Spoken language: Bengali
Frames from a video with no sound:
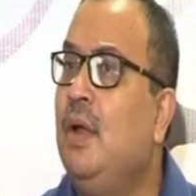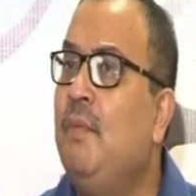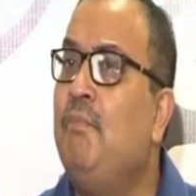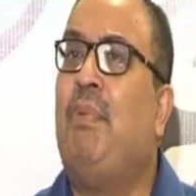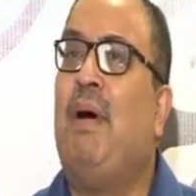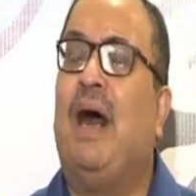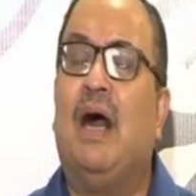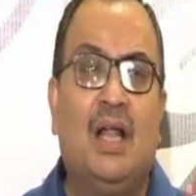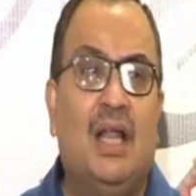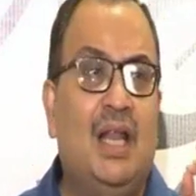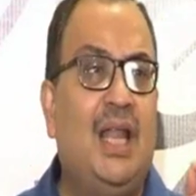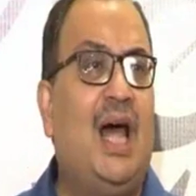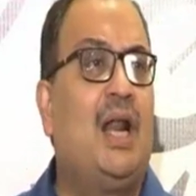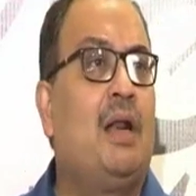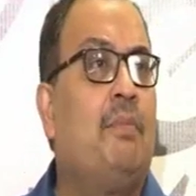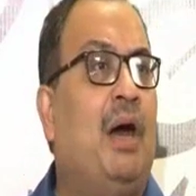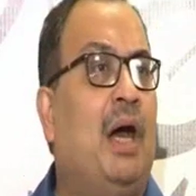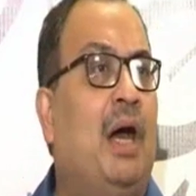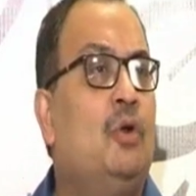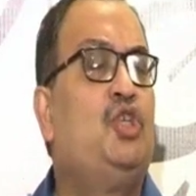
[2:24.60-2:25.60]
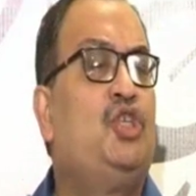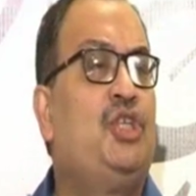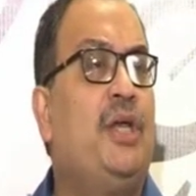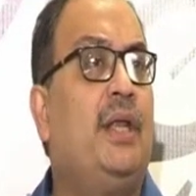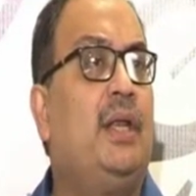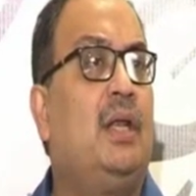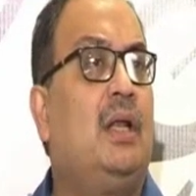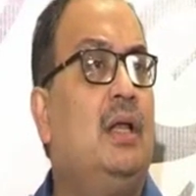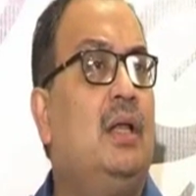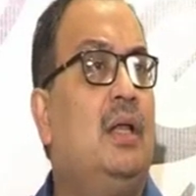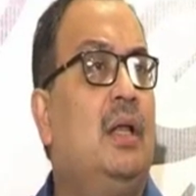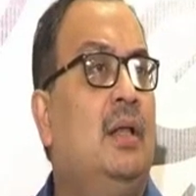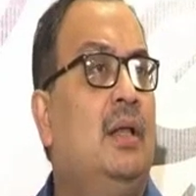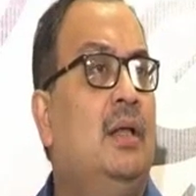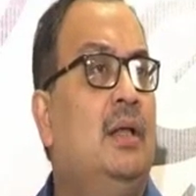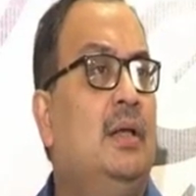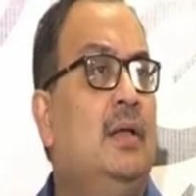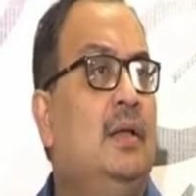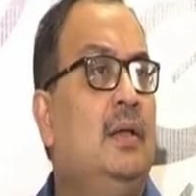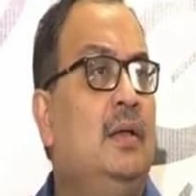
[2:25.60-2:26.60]
বাংলার মানুষের
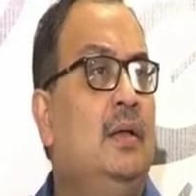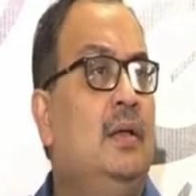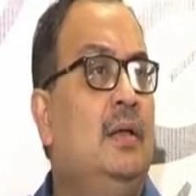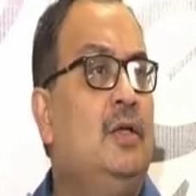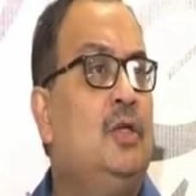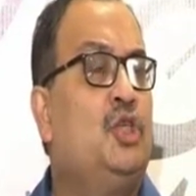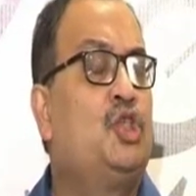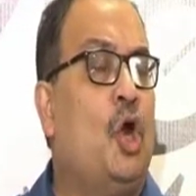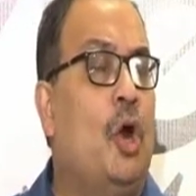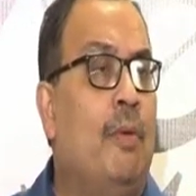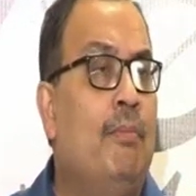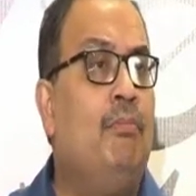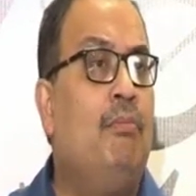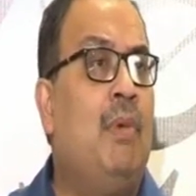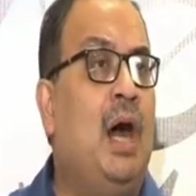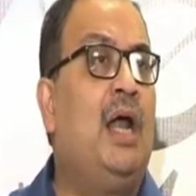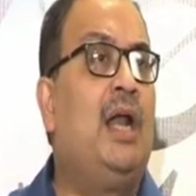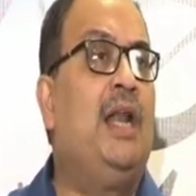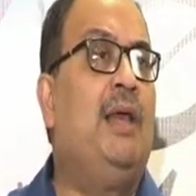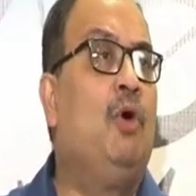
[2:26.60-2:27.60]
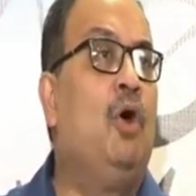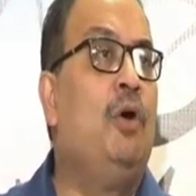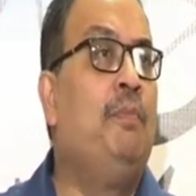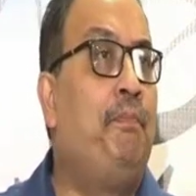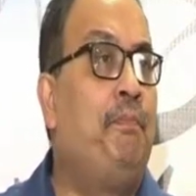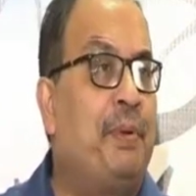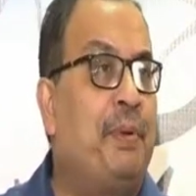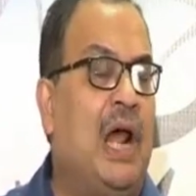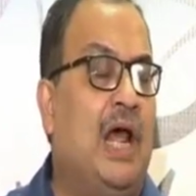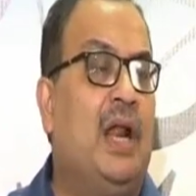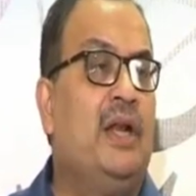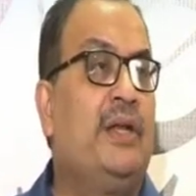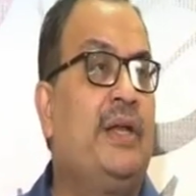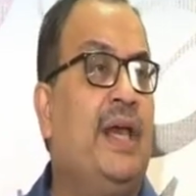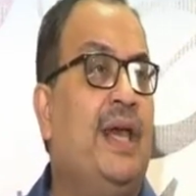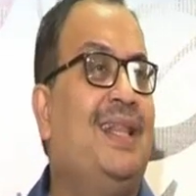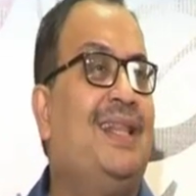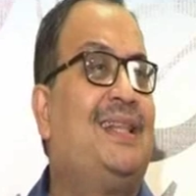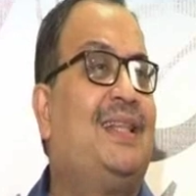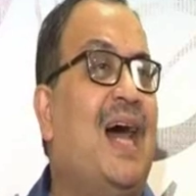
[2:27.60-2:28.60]
সম্মান এবং
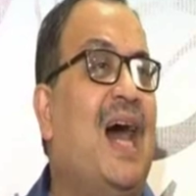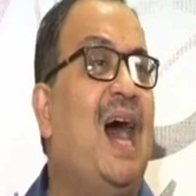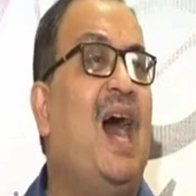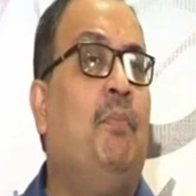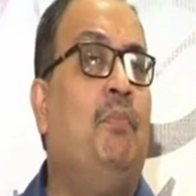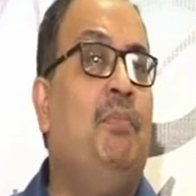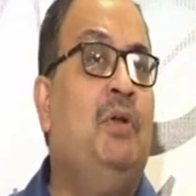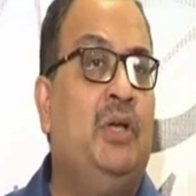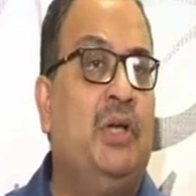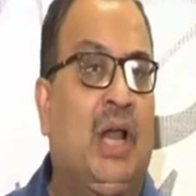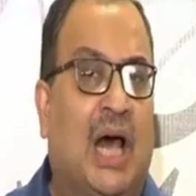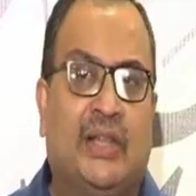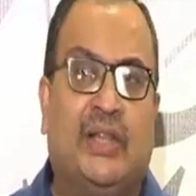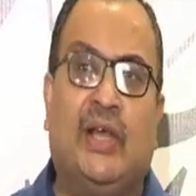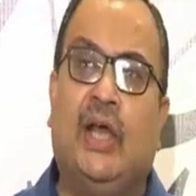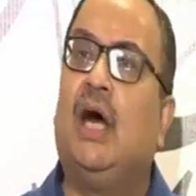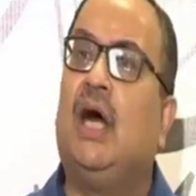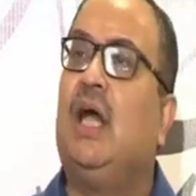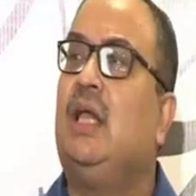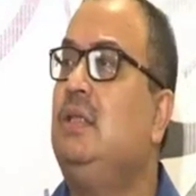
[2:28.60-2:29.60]
প্রাণকে দাম না দেওয়া